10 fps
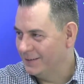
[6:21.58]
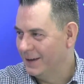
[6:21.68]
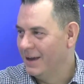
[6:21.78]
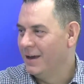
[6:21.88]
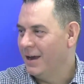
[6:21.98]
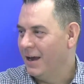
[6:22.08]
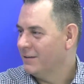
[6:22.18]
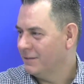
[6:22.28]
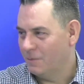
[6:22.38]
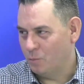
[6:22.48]
Okay.
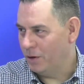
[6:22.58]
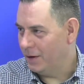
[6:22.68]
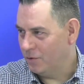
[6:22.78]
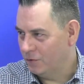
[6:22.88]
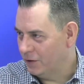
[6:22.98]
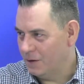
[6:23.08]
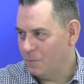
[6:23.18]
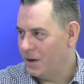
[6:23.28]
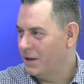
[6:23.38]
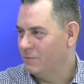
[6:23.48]
Ese se puede conseguir
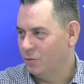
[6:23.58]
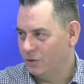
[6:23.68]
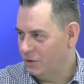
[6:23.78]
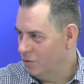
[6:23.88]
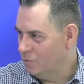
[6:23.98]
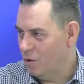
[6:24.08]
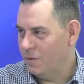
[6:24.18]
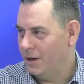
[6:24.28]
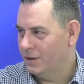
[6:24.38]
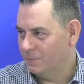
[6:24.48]
para dispositivos
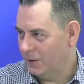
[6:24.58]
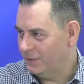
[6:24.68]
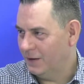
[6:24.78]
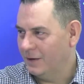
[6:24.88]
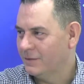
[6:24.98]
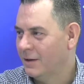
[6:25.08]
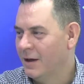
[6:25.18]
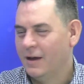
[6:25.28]
móviles, PCs.